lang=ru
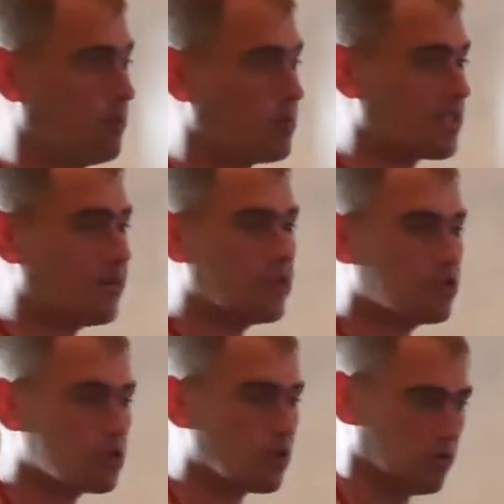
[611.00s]
по
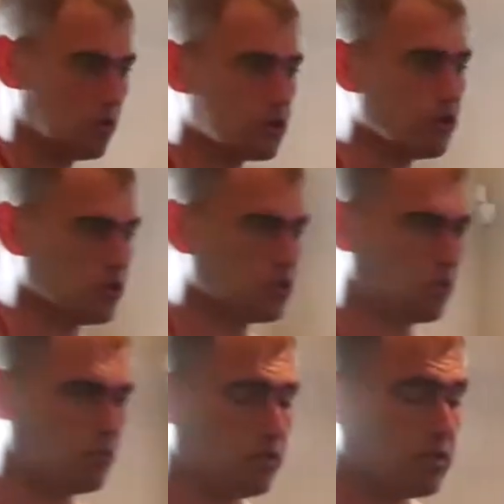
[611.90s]
сравнению с дореволюционной
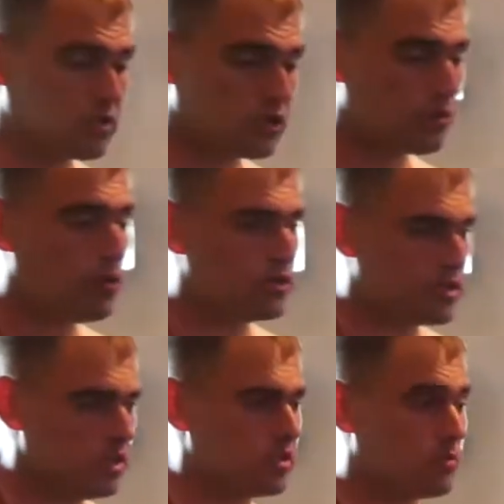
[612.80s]
тюрьмой, тюрьмой
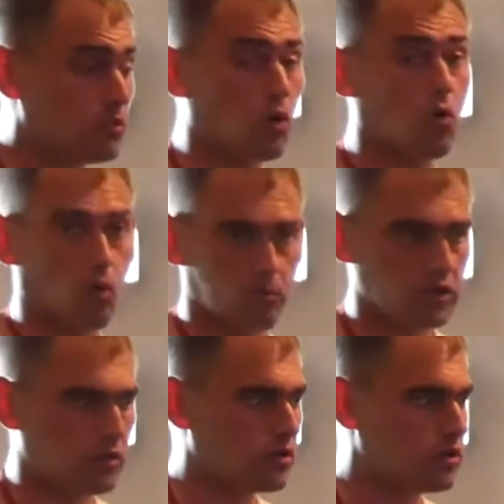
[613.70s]
здесь много
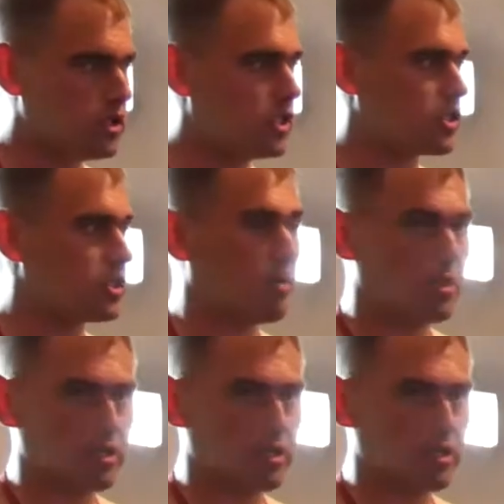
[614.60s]
общего. То есть те же самые